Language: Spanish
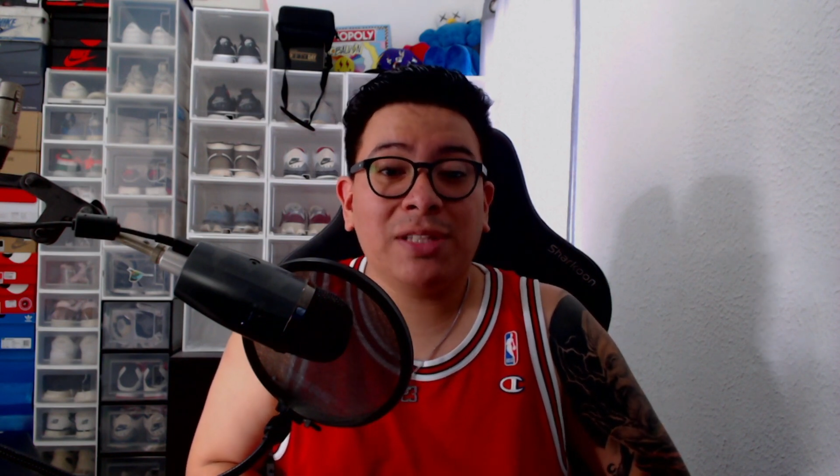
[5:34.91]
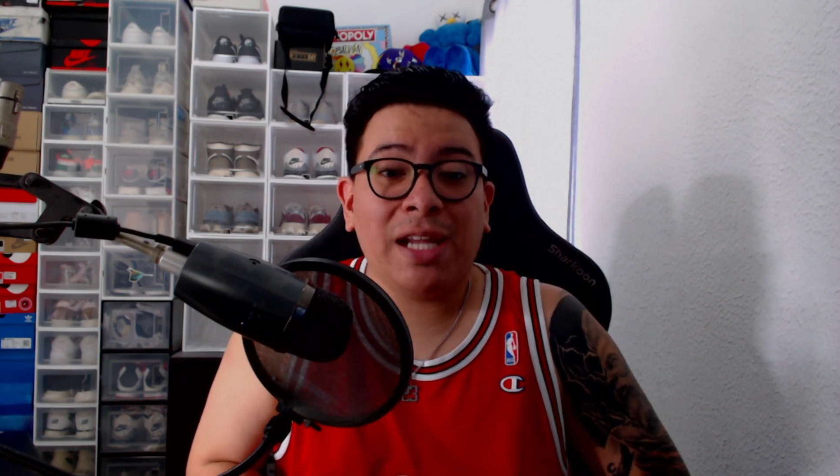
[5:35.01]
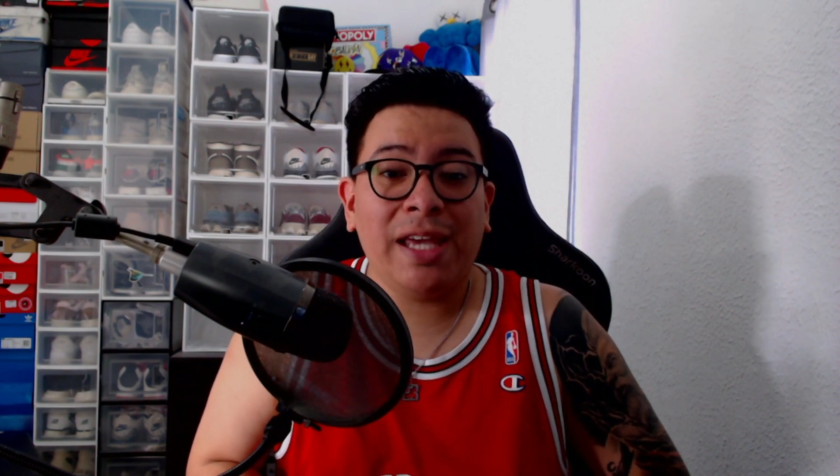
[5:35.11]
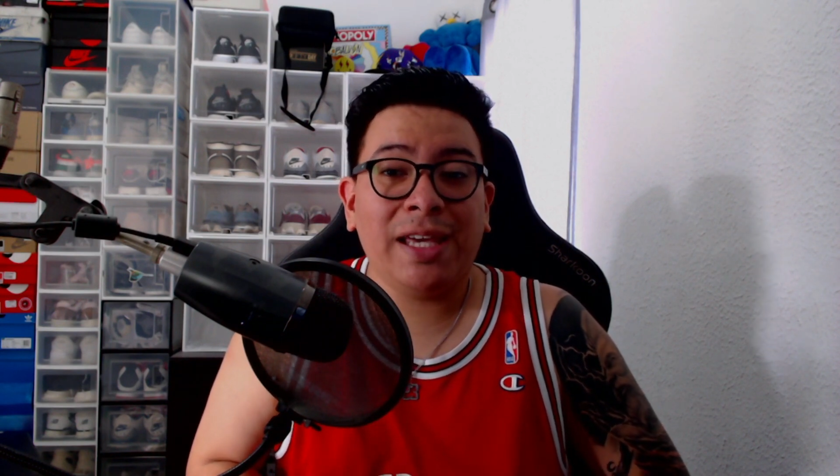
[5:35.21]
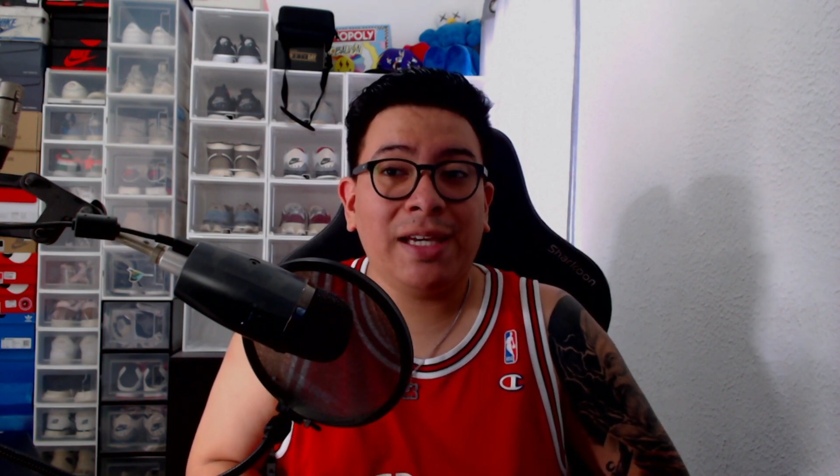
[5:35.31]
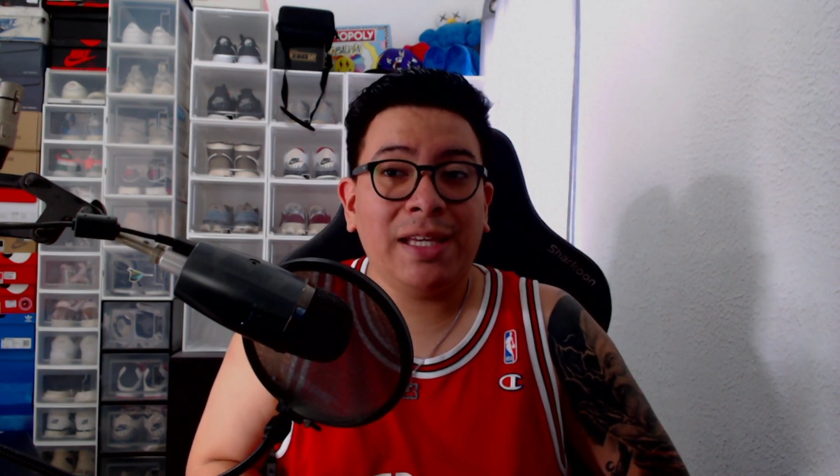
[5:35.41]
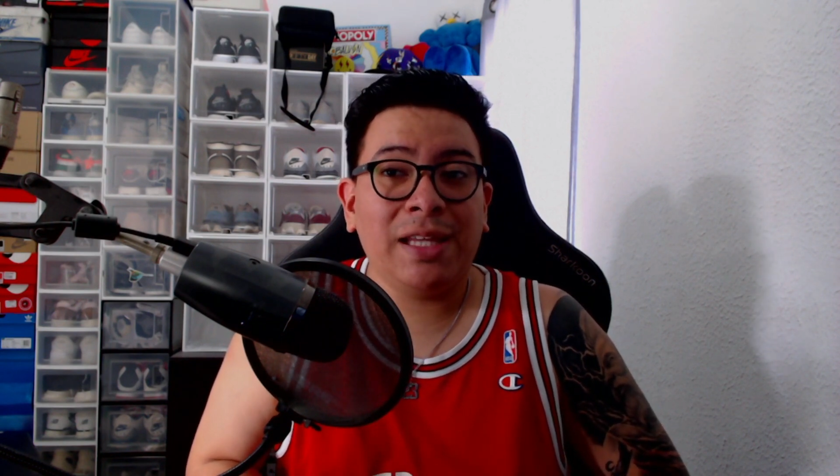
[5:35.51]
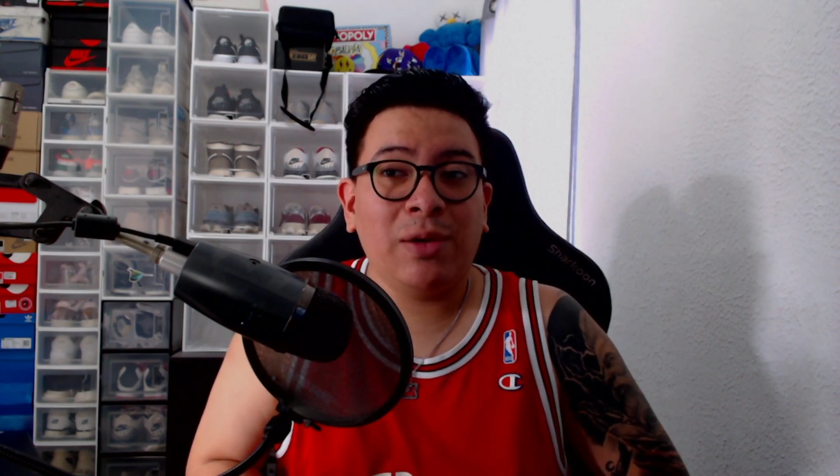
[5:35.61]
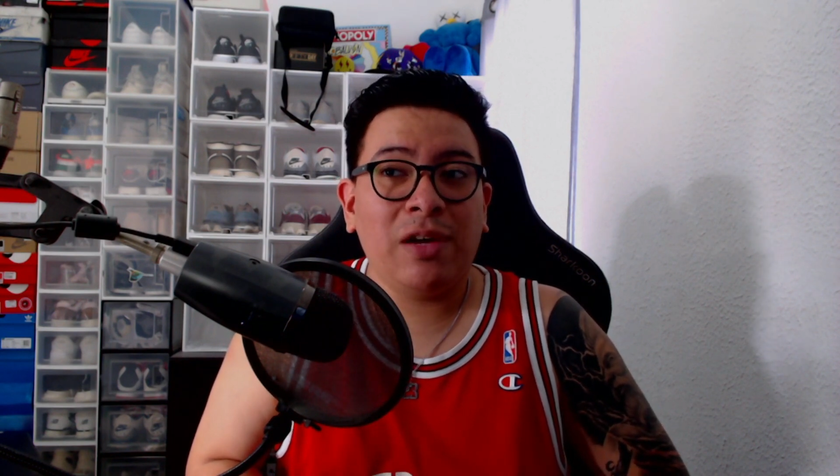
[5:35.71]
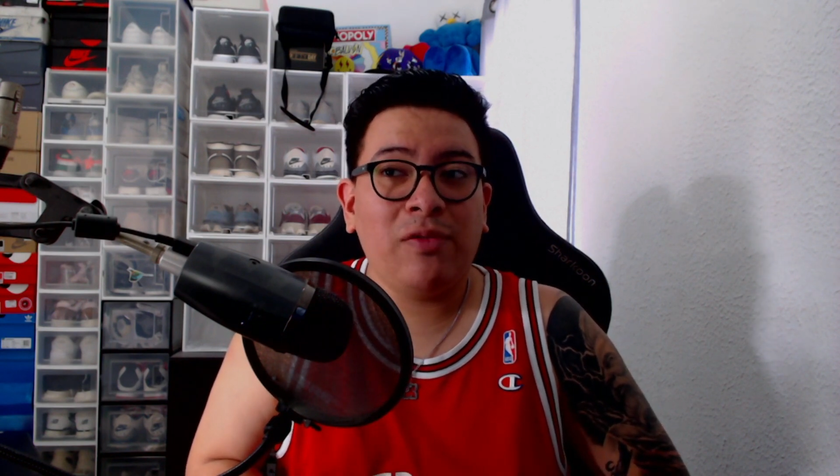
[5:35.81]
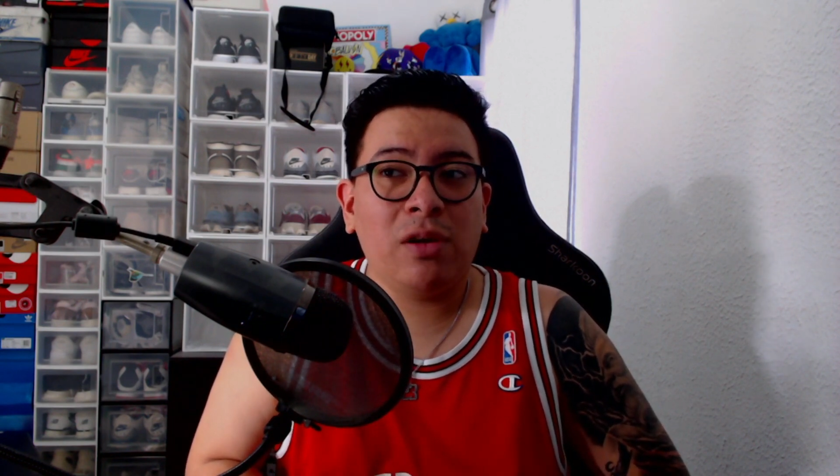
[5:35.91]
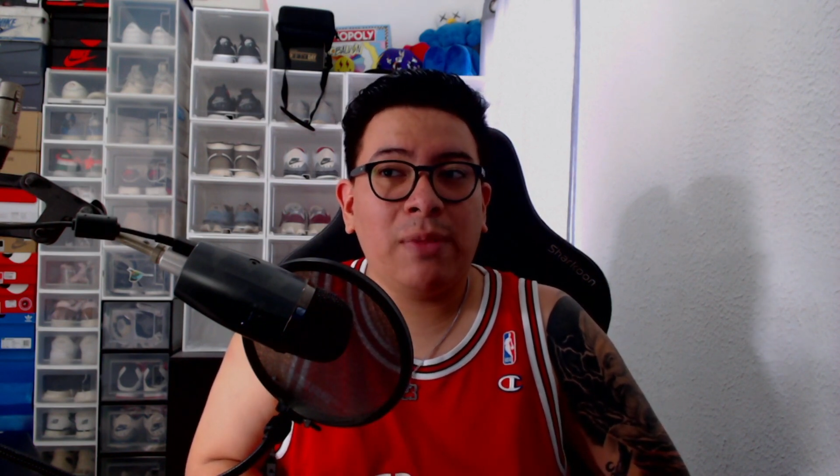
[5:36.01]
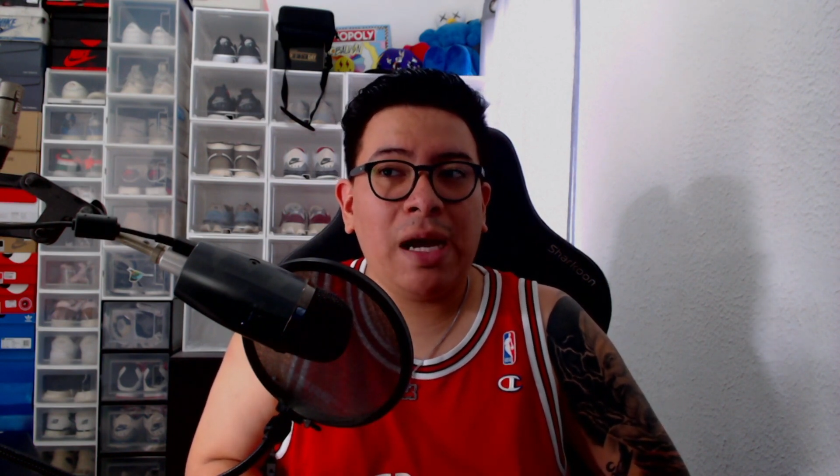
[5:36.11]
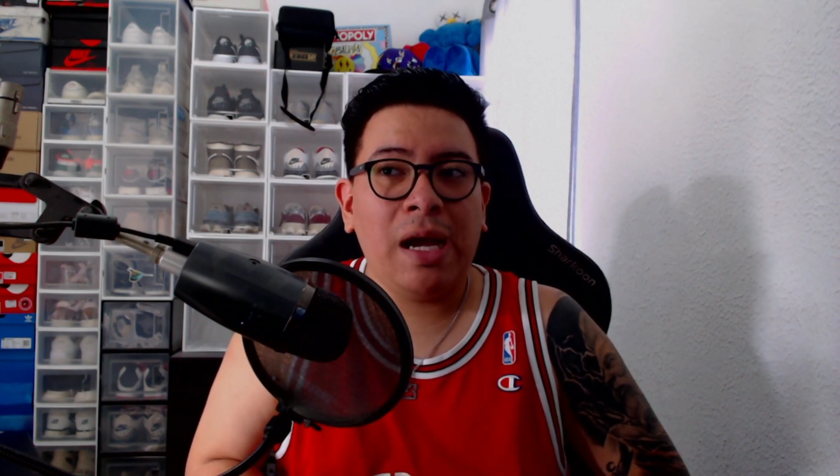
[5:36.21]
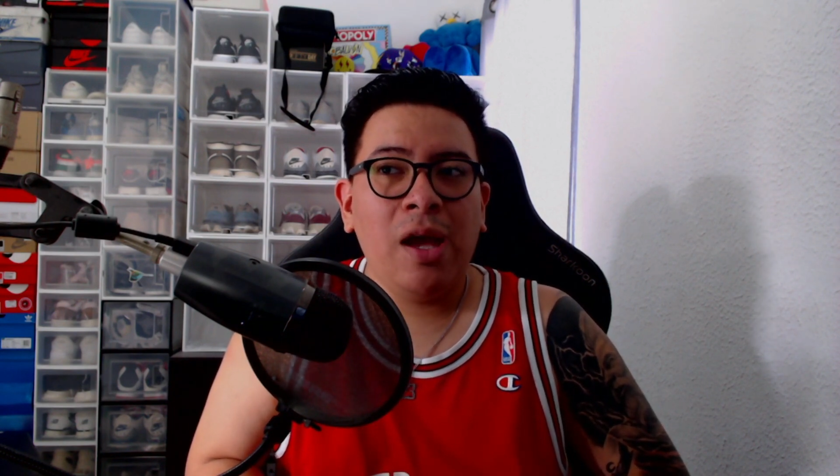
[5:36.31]
traen de una
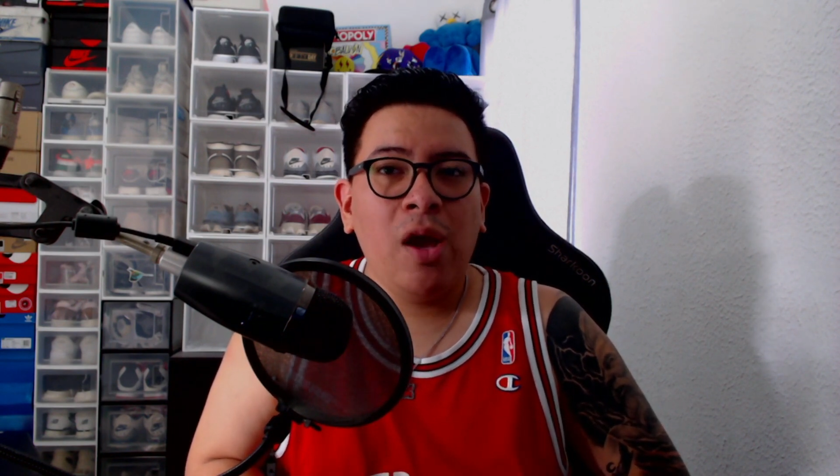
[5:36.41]
forma